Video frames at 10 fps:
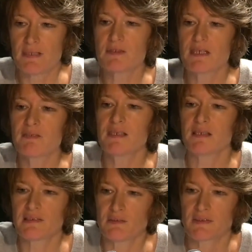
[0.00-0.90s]
Mais ce
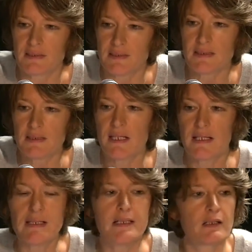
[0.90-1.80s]
service à la société,
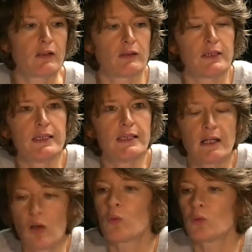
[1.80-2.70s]
il
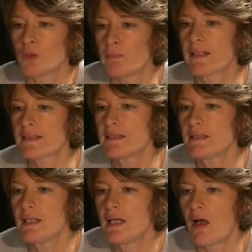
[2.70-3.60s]
il a en
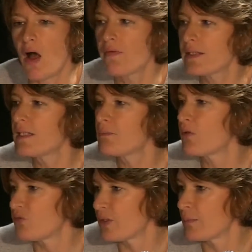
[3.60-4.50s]
contrepartie un
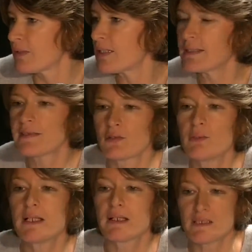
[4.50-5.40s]
élément fondamental qui est
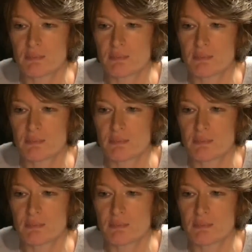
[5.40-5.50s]
celui de la